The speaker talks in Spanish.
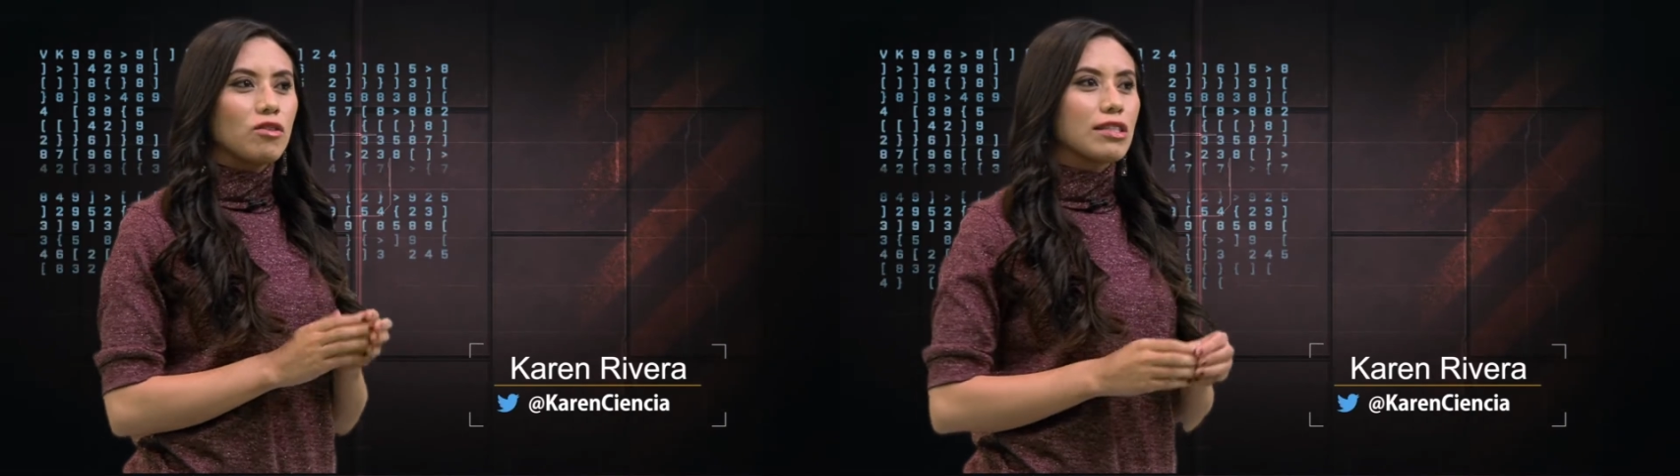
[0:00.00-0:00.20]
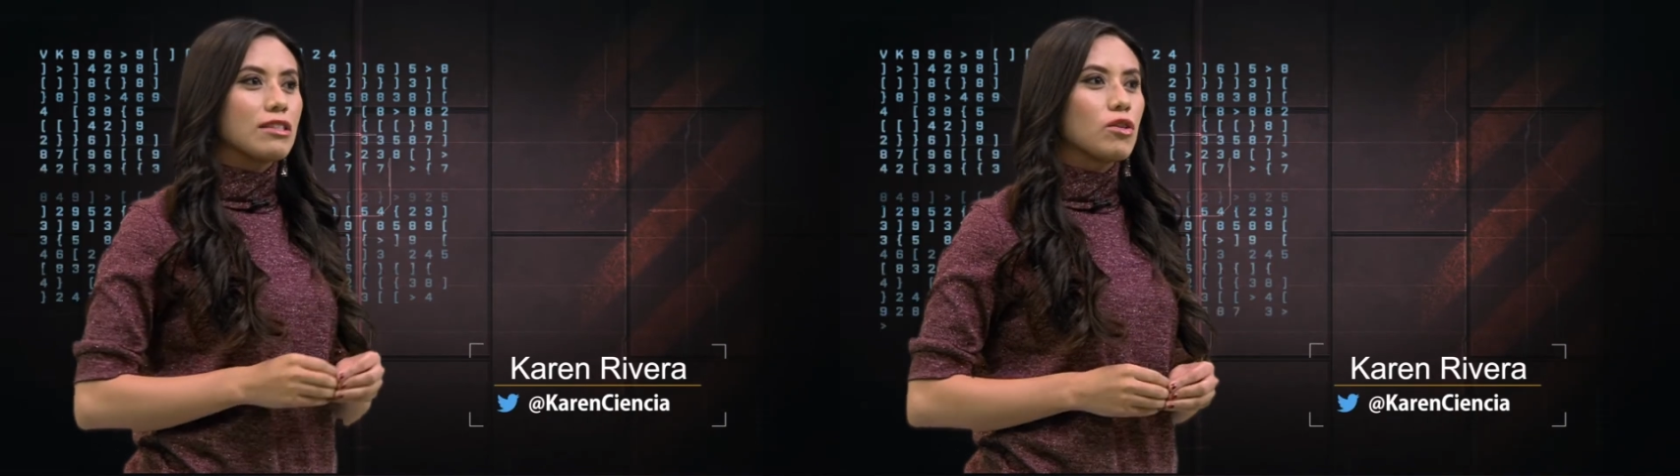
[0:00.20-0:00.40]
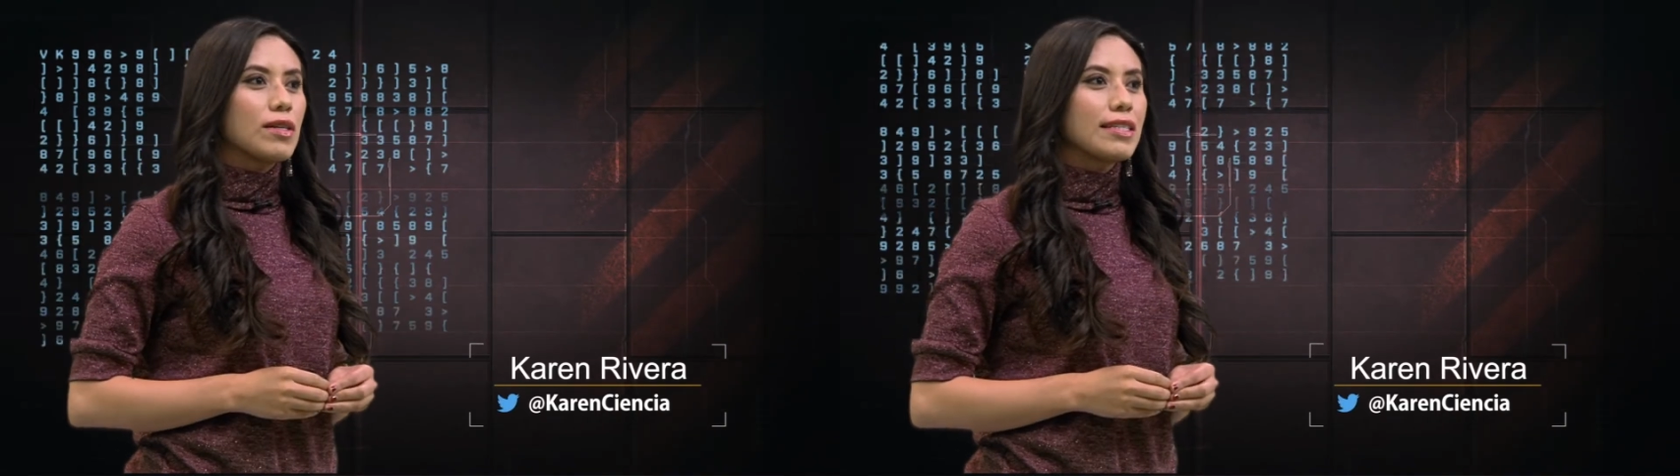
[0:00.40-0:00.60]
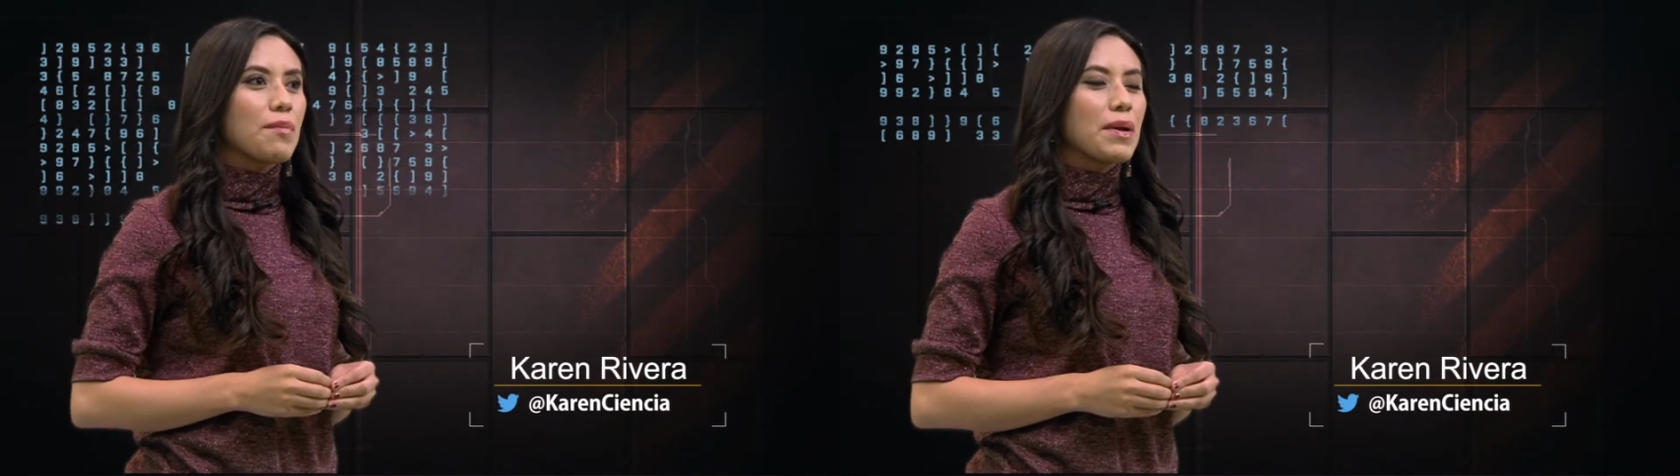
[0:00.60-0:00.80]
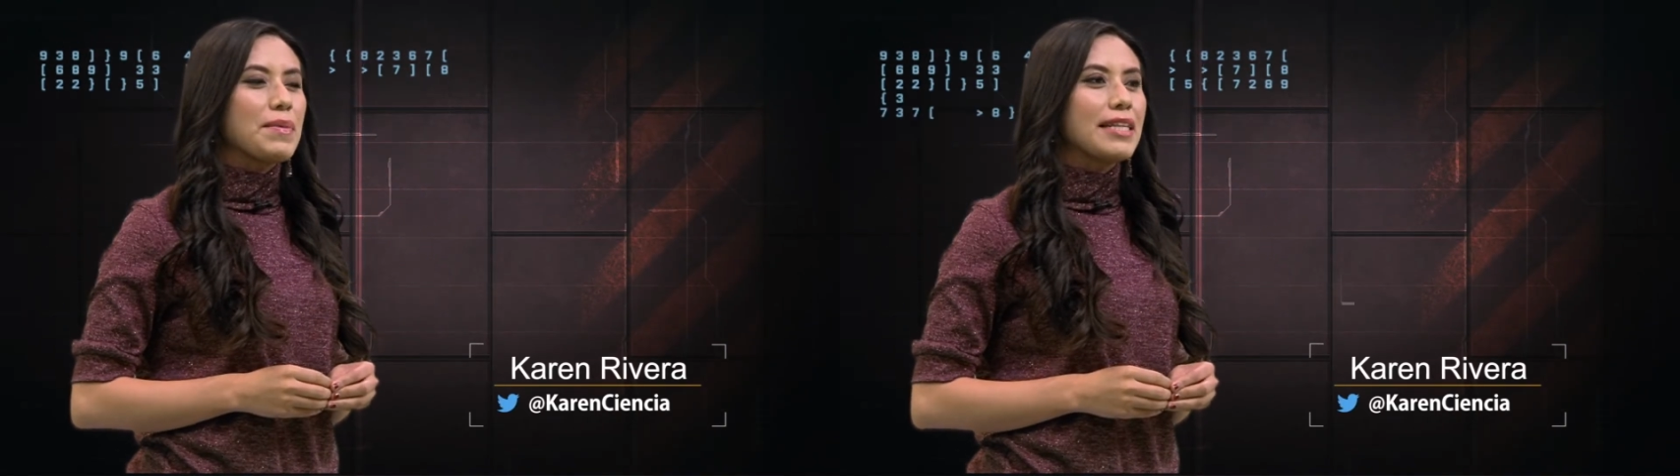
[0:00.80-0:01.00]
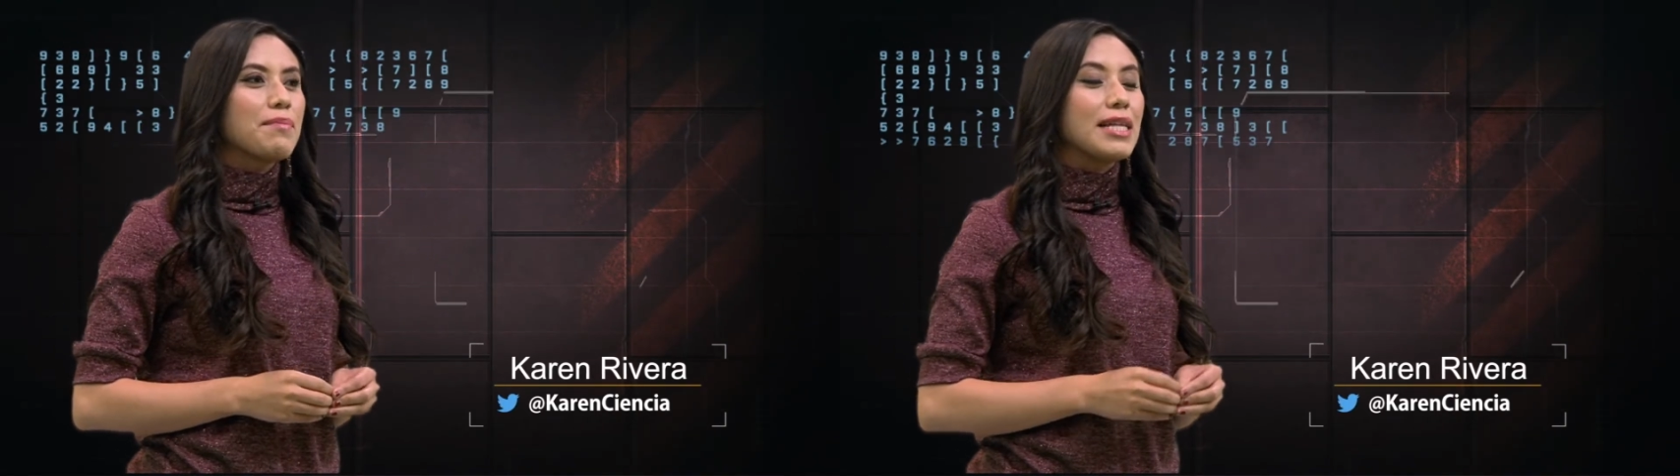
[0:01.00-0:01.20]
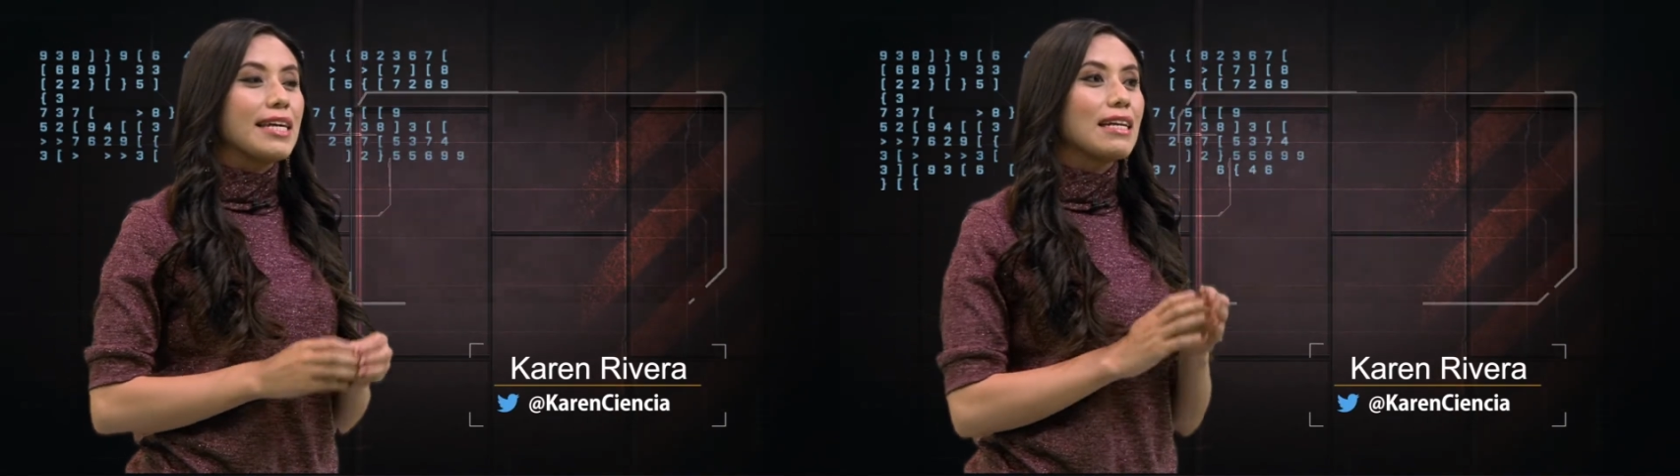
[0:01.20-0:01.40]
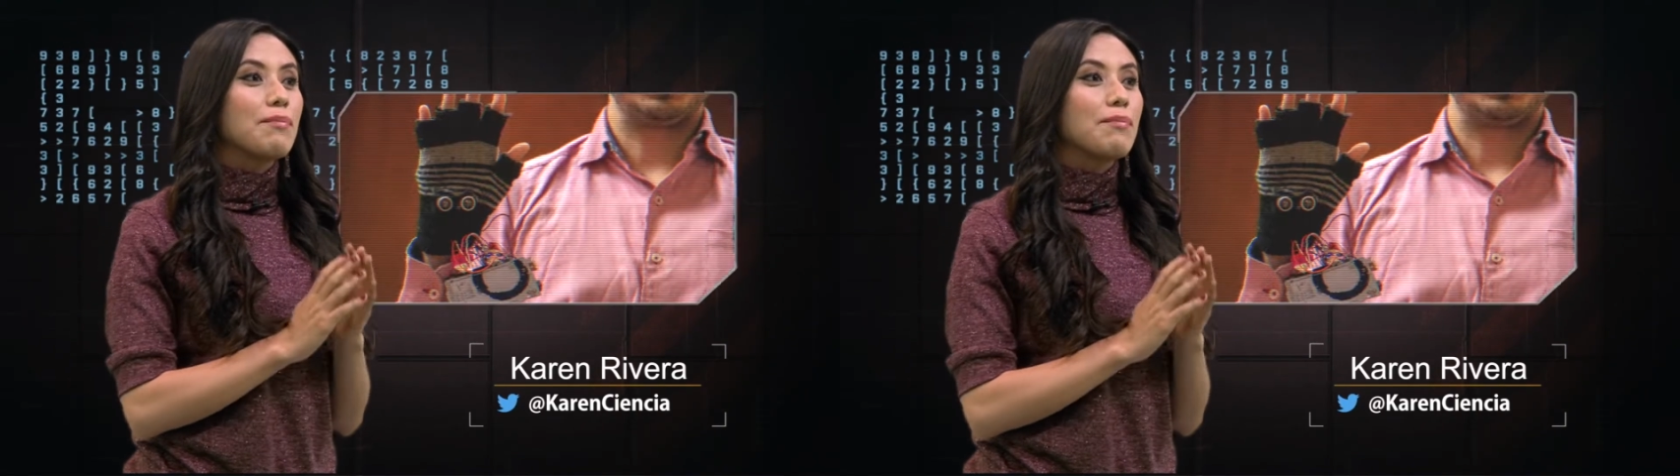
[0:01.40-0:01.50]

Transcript: con sensores que permiten medir